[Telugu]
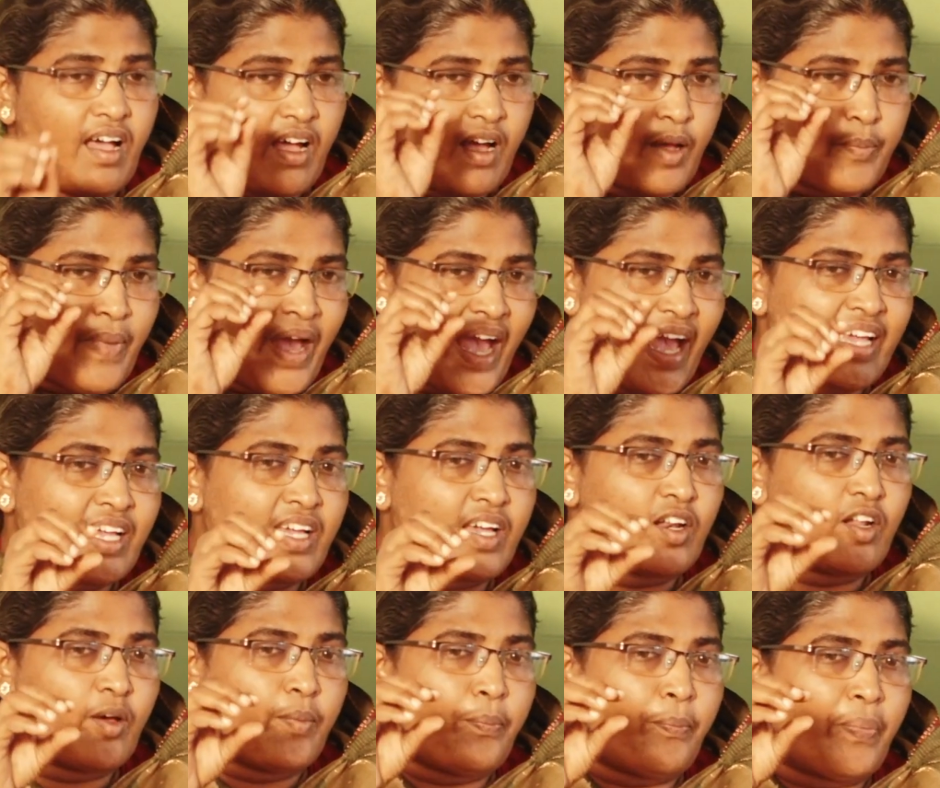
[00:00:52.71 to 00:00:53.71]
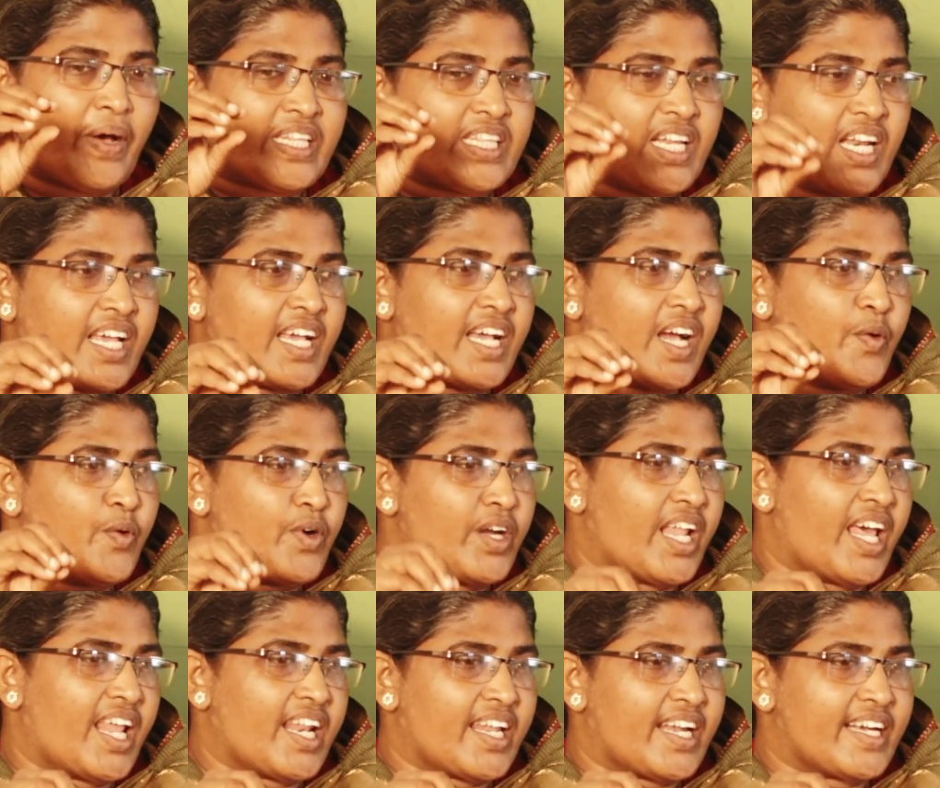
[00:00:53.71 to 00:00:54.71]
ఆ బ్యాంకులో పదిలంగా
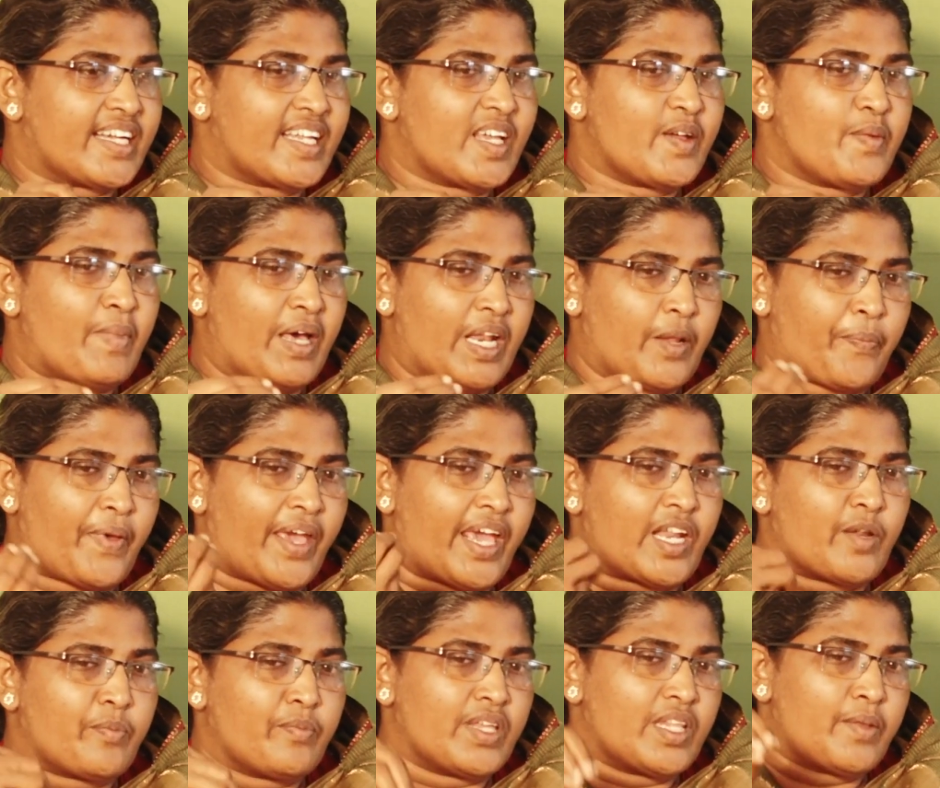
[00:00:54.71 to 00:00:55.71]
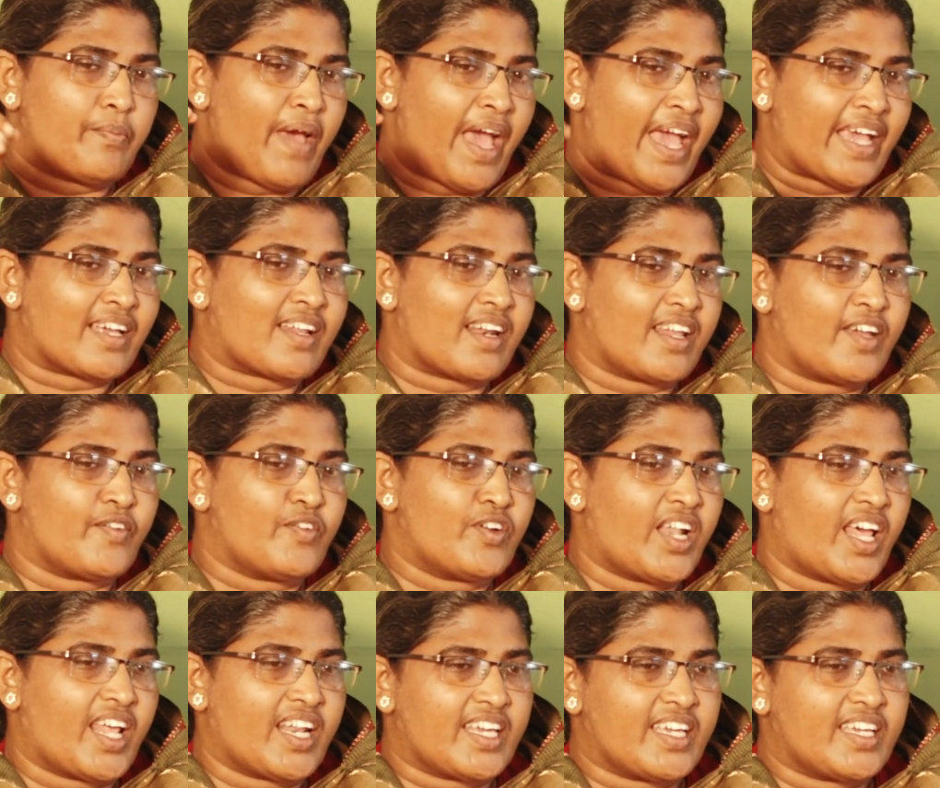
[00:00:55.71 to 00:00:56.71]
ఉండాలి అంటే మన పేరు మీద బ్యాంకులో
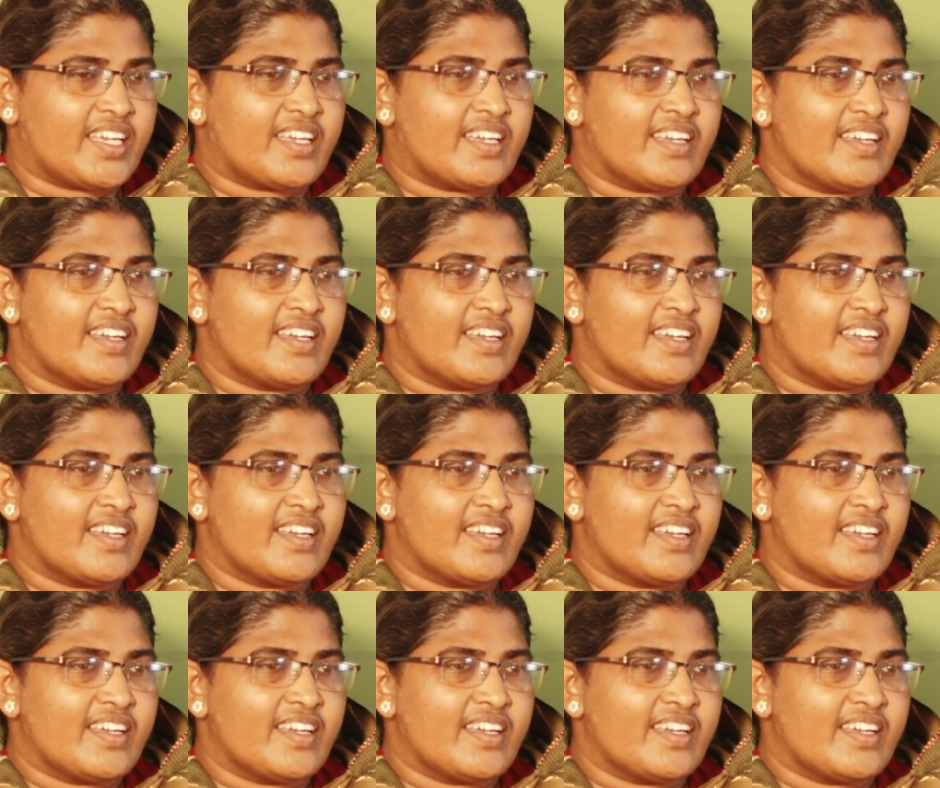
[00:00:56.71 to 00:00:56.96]
ఏముండాలి